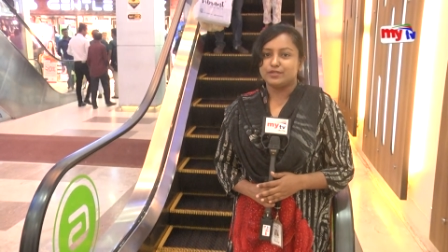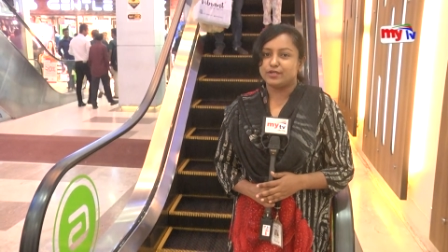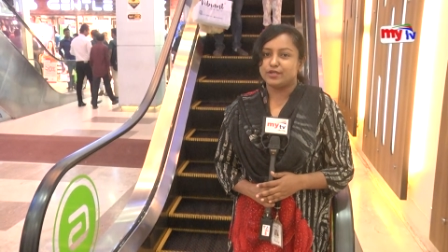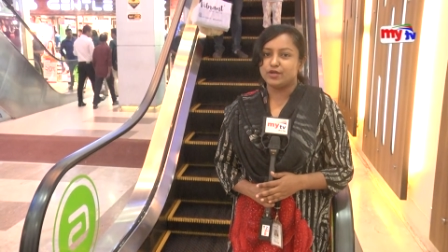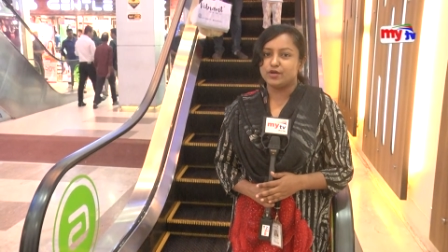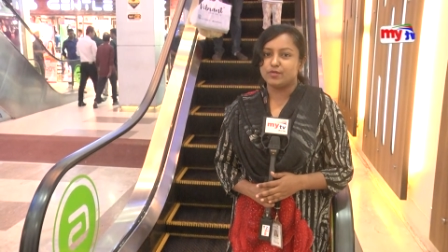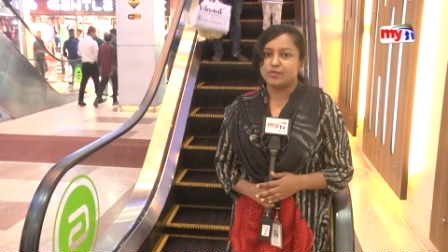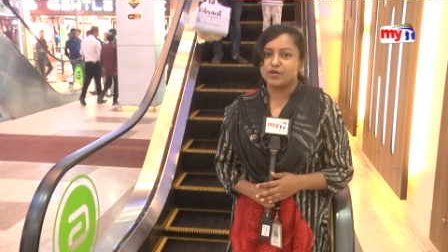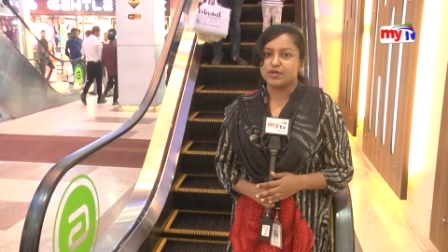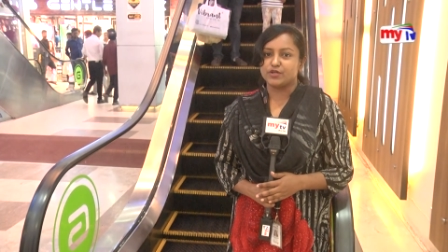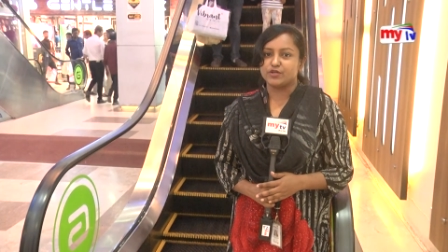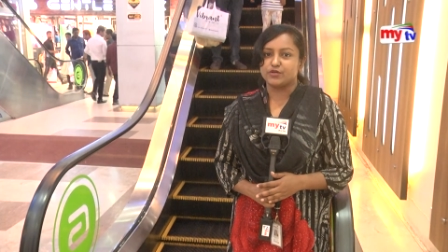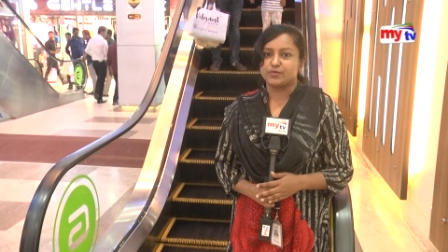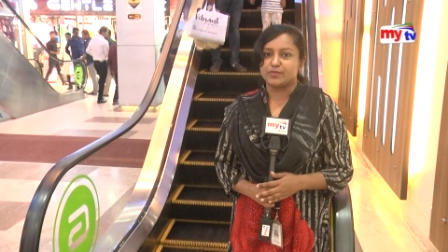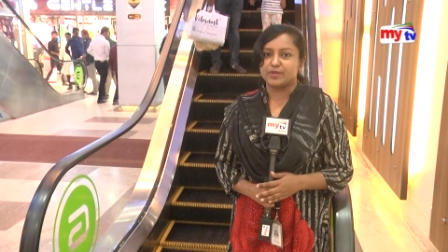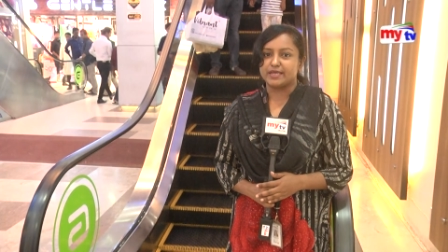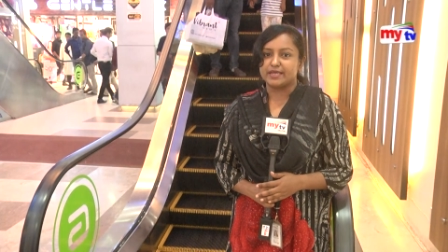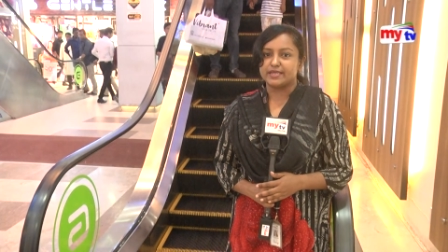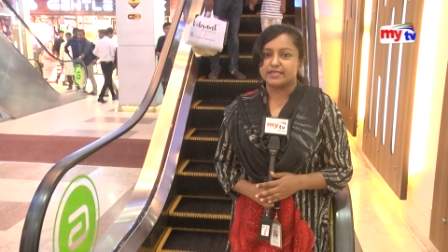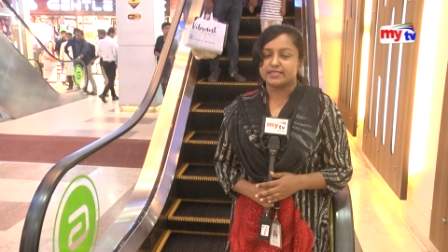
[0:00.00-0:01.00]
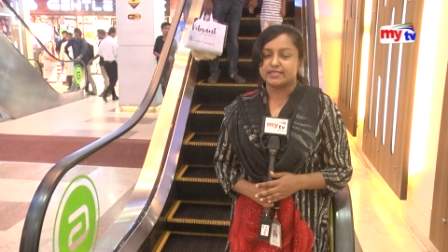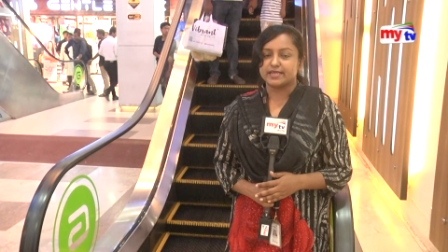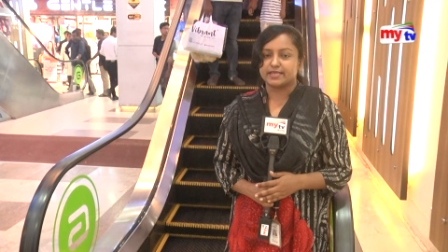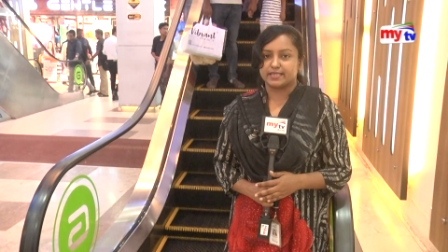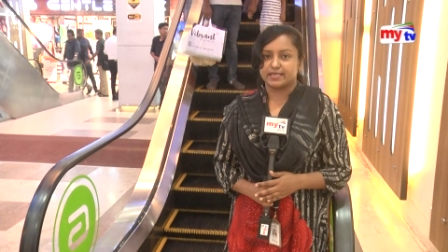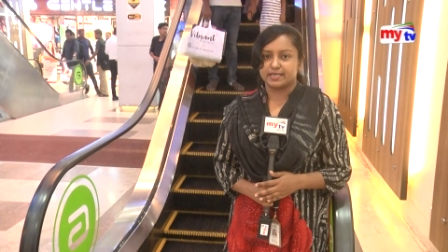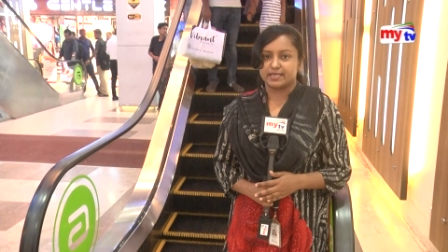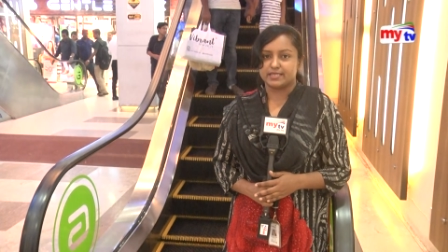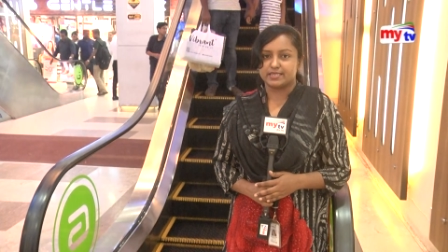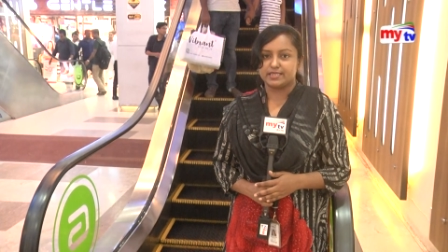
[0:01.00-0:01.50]
নিয়ম অনিয়মে
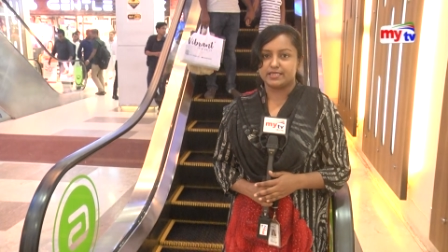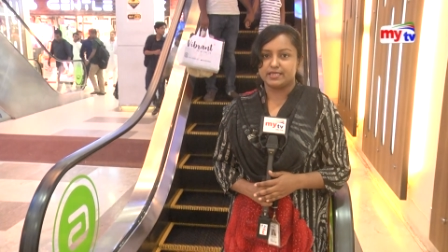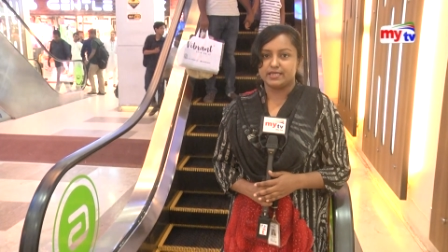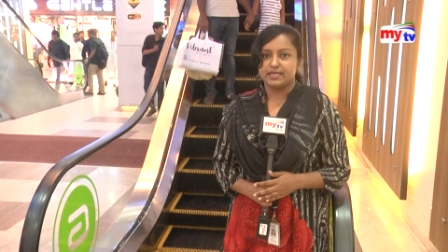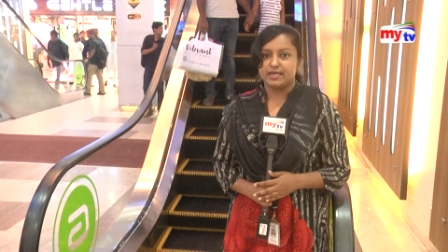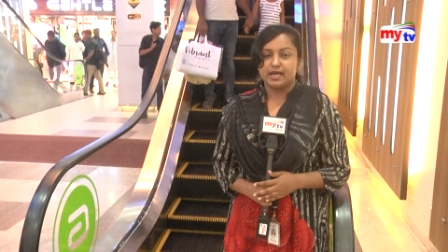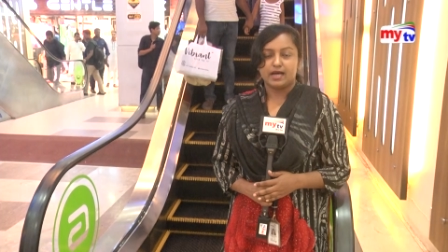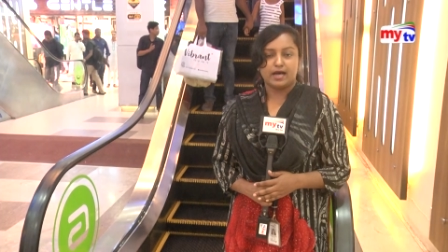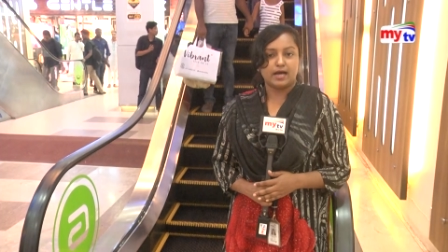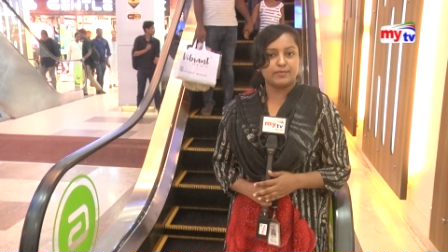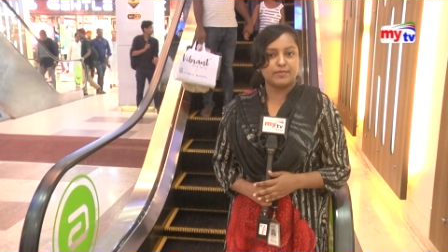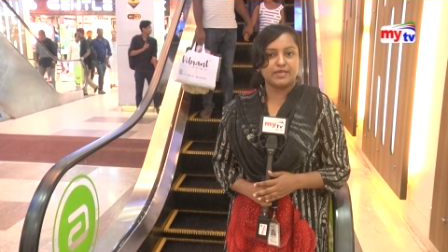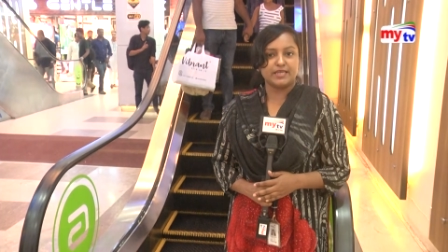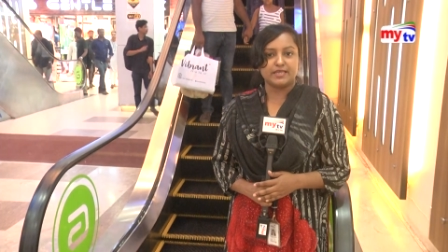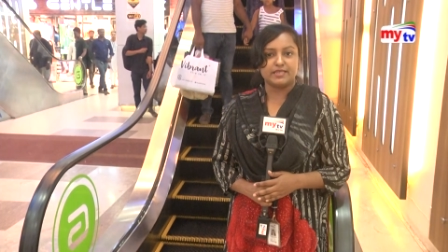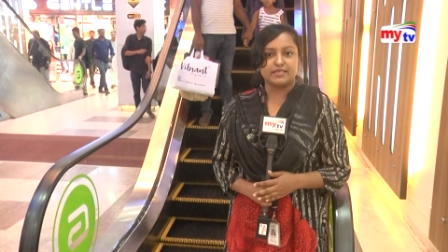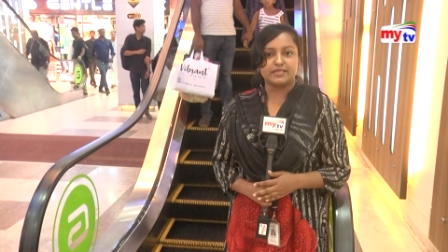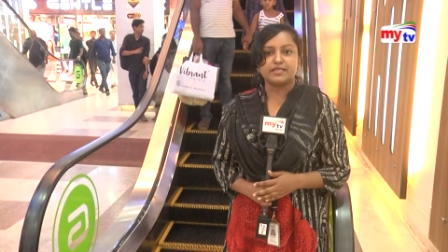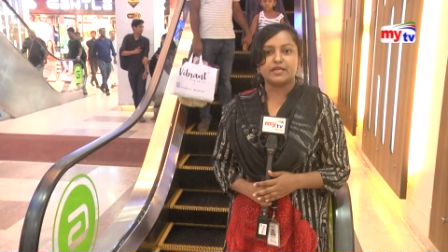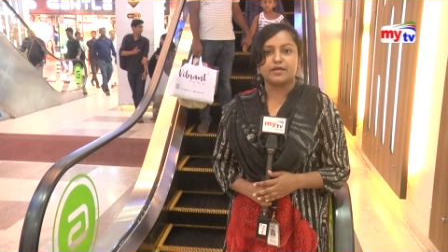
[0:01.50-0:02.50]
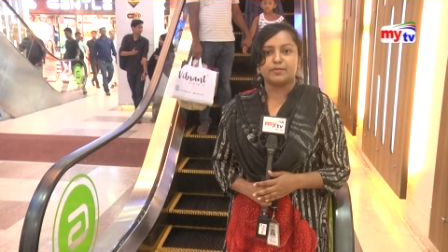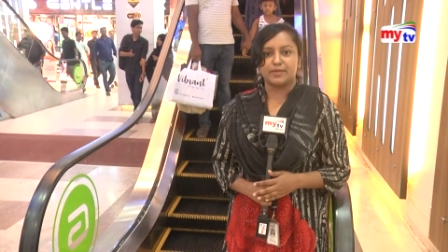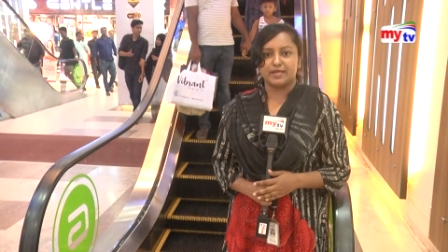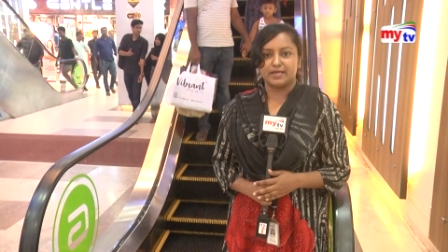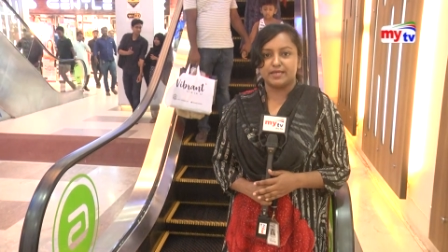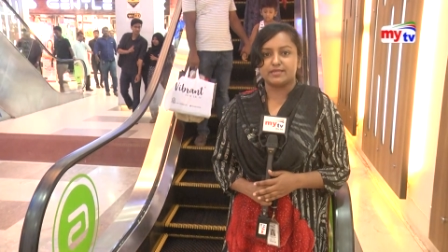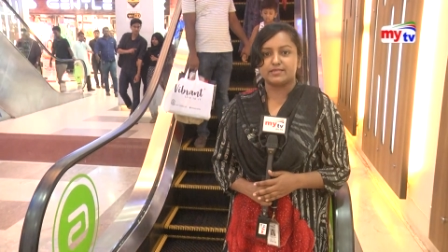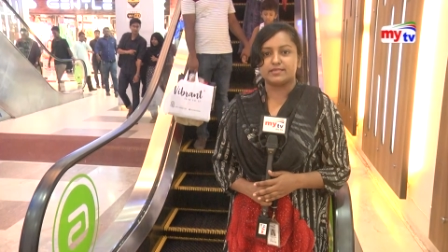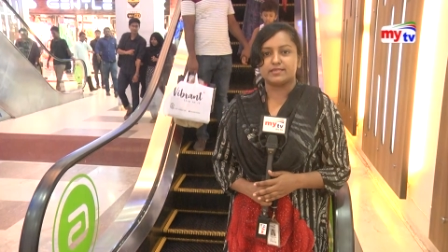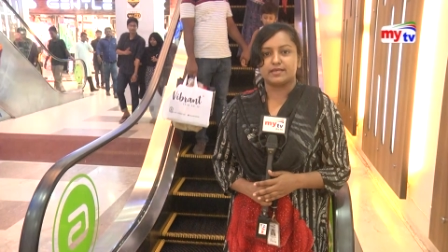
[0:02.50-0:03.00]
সাথে আছি আমি
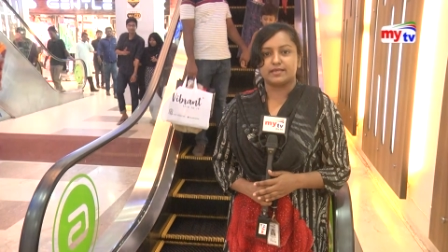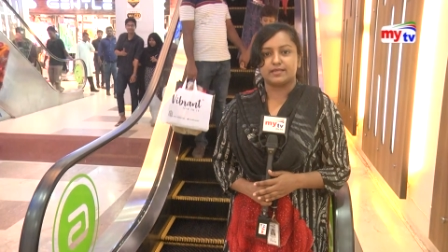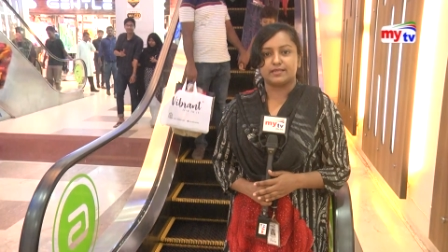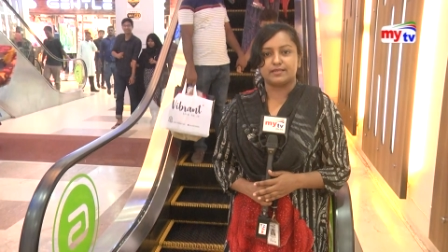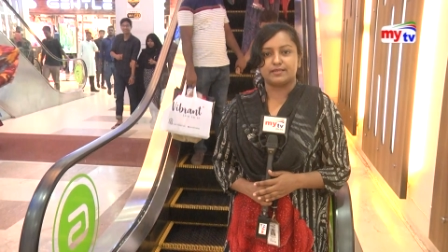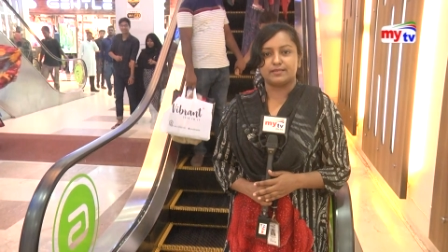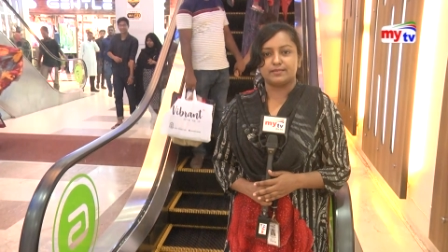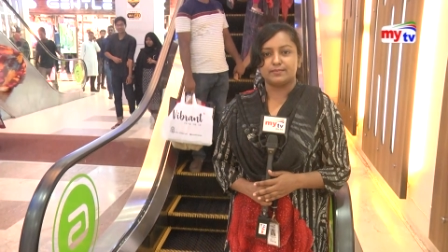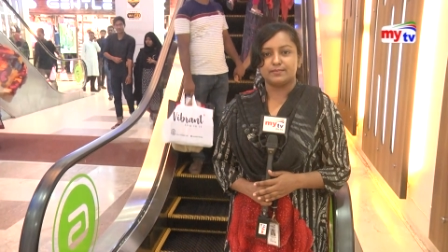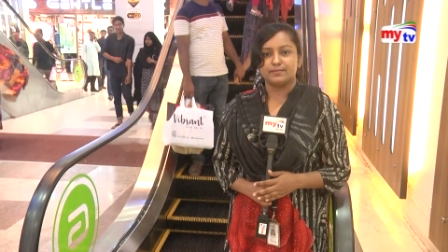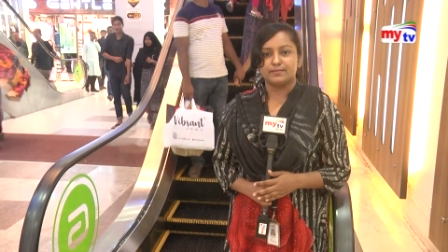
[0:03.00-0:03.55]
শারমিন আজাদ